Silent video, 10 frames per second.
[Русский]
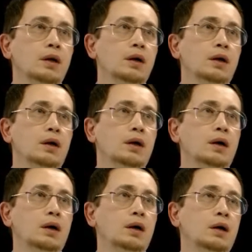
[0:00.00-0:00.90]

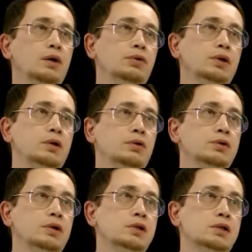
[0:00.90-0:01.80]
Э, люди, люди
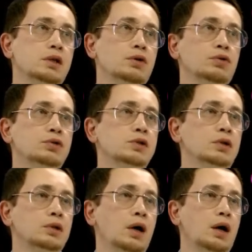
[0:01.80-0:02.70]
регистрируются
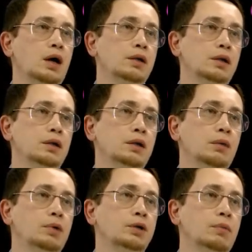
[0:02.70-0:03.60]
на некий
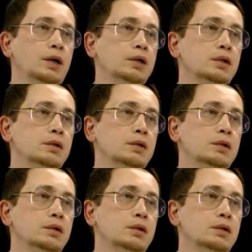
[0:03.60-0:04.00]
там лид-магнит.